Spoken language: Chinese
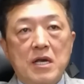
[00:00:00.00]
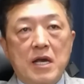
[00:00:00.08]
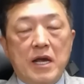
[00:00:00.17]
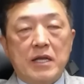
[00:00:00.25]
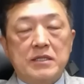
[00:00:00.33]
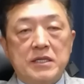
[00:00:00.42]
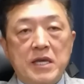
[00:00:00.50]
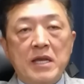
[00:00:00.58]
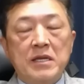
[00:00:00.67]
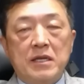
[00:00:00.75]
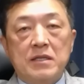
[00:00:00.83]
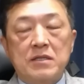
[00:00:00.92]
呃
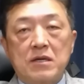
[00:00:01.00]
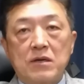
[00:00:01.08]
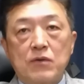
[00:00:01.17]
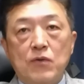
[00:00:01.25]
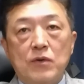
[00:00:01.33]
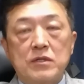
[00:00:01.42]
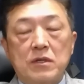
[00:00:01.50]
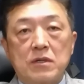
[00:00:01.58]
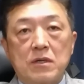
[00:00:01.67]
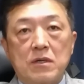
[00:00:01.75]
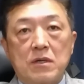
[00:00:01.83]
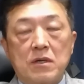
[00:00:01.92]
牵引这个过程的，
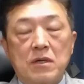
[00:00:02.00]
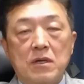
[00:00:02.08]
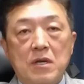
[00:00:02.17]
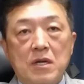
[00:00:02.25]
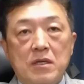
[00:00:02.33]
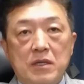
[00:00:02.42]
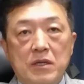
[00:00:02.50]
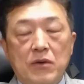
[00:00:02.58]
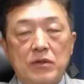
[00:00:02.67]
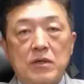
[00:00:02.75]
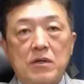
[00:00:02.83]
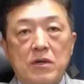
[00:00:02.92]
可能理
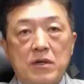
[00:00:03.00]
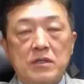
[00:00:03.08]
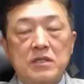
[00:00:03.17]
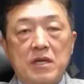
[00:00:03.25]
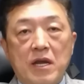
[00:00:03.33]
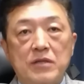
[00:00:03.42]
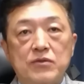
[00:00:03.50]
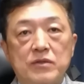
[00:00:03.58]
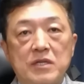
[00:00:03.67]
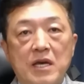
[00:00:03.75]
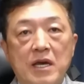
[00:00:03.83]
由的可能性也存在。